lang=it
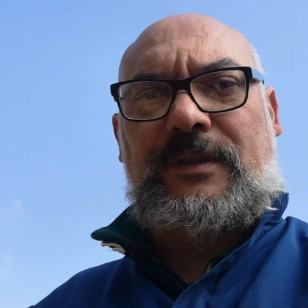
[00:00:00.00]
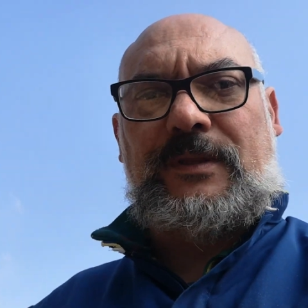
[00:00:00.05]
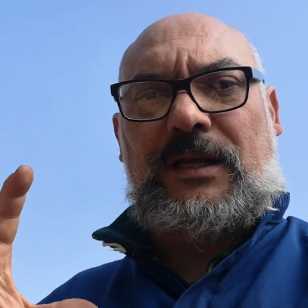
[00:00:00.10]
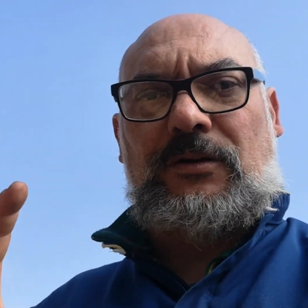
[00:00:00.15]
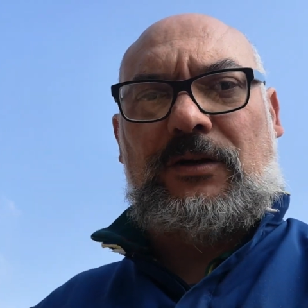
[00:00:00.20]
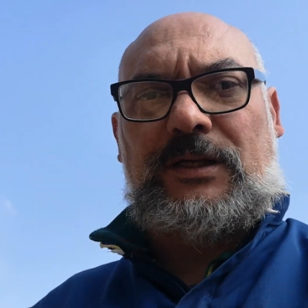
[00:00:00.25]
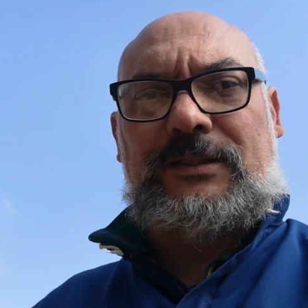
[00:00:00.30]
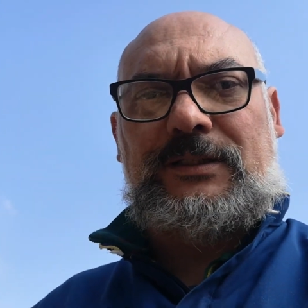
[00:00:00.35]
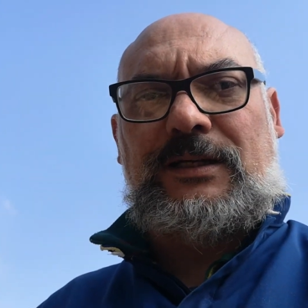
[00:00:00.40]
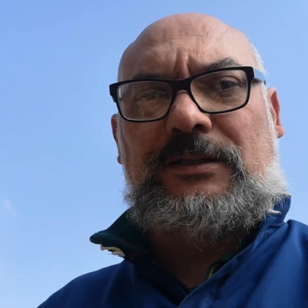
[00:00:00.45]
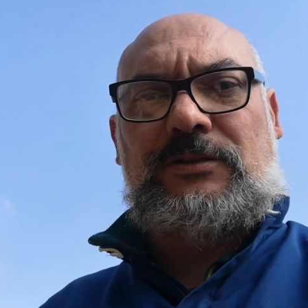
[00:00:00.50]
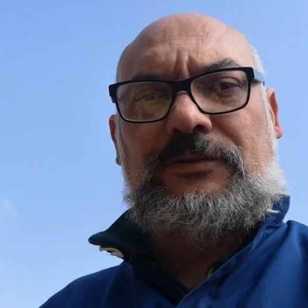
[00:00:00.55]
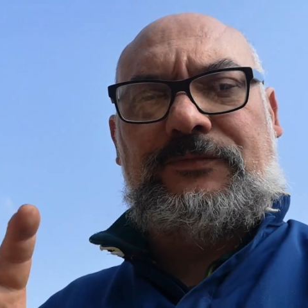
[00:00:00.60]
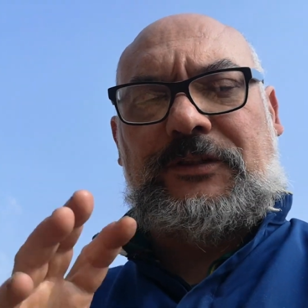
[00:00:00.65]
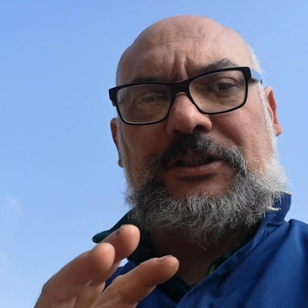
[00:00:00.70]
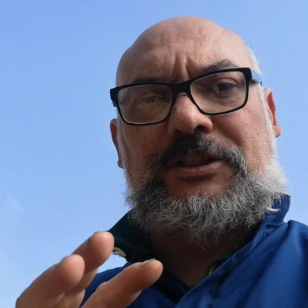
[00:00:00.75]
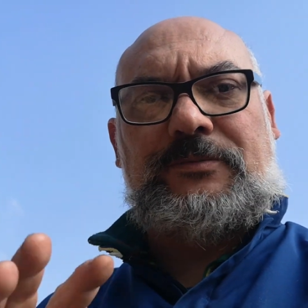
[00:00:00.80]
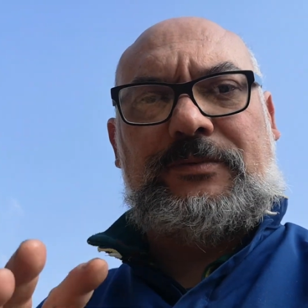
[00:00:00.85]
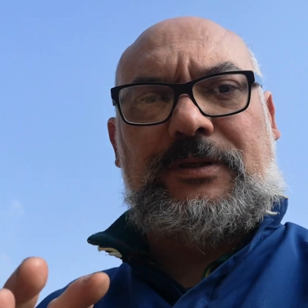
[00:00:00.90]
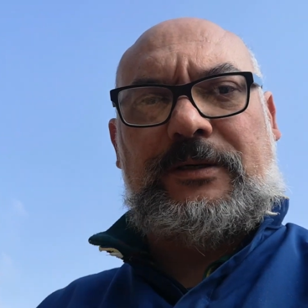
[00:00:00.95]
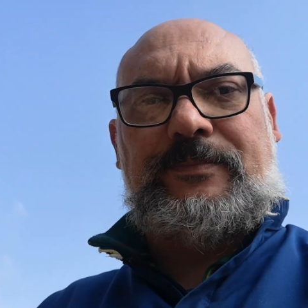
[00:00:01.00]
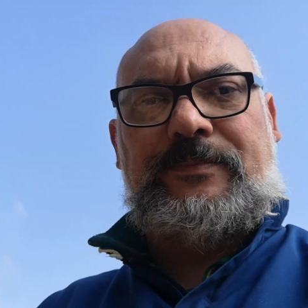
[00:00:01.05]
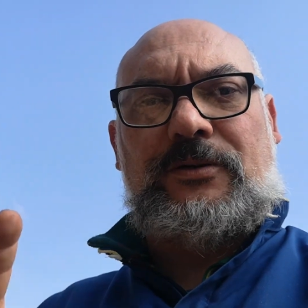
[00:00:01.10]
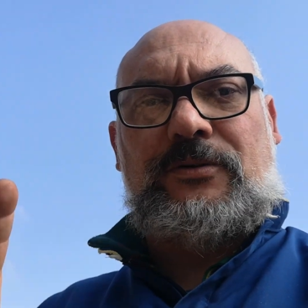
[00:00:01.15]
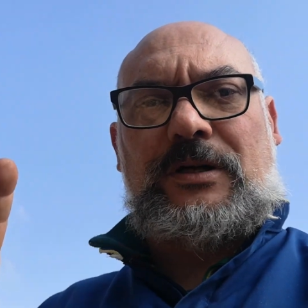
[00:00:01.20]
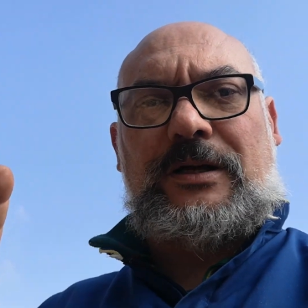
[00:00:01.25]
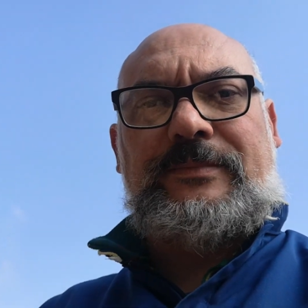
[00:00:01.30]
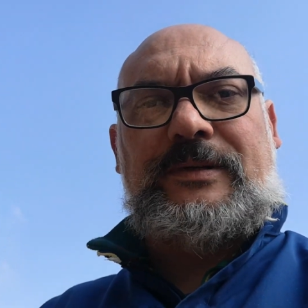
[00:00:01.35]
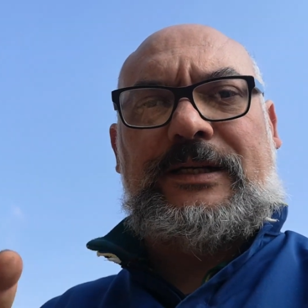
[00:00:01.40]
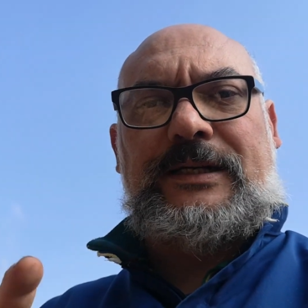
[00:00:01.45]
Allora, intanto facciamo una
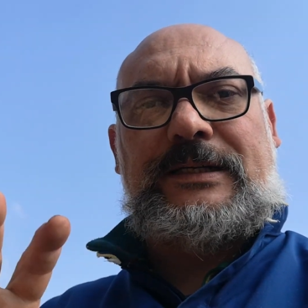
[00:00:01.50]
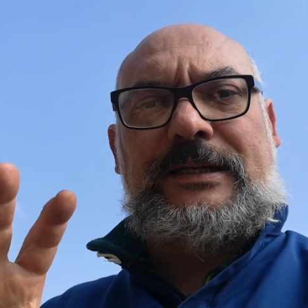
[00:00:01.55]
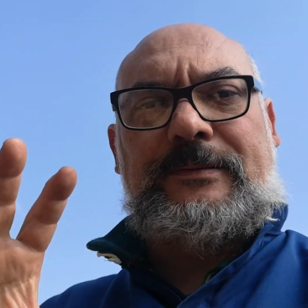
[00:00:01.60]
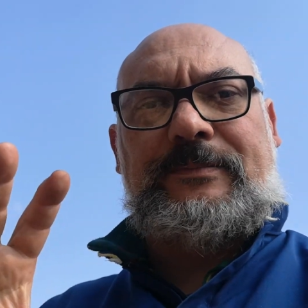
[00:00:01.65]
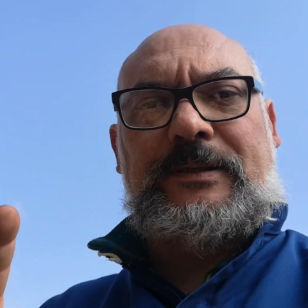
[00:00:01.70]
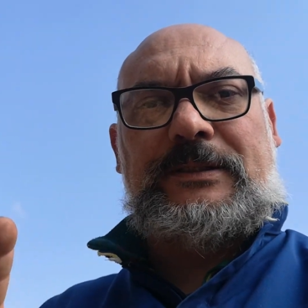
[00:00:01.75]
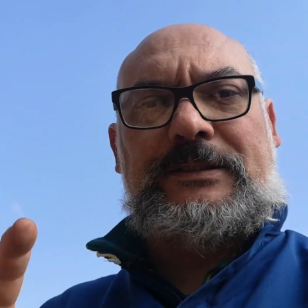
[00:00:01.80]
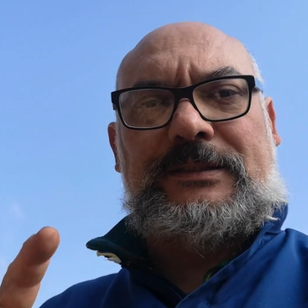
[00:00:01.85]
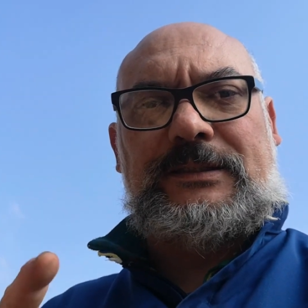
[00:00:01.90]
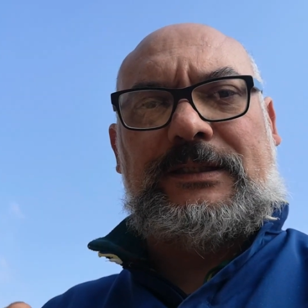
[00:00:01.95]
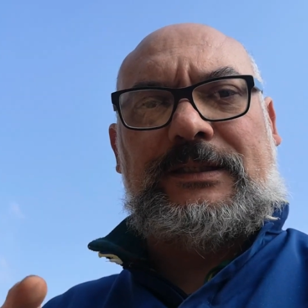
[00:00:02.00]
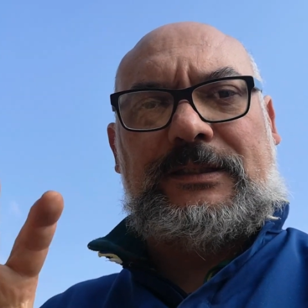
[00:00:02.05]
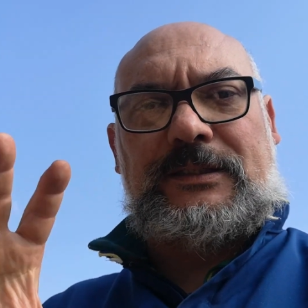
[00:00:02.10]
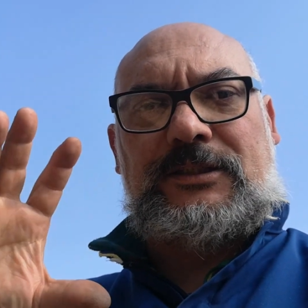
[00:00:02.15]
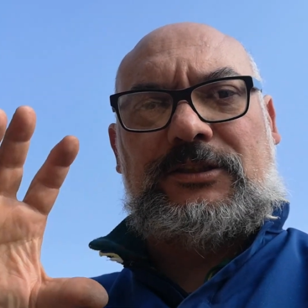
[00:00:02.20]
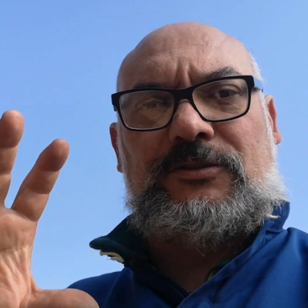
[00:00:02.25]
panoramica dei pezzi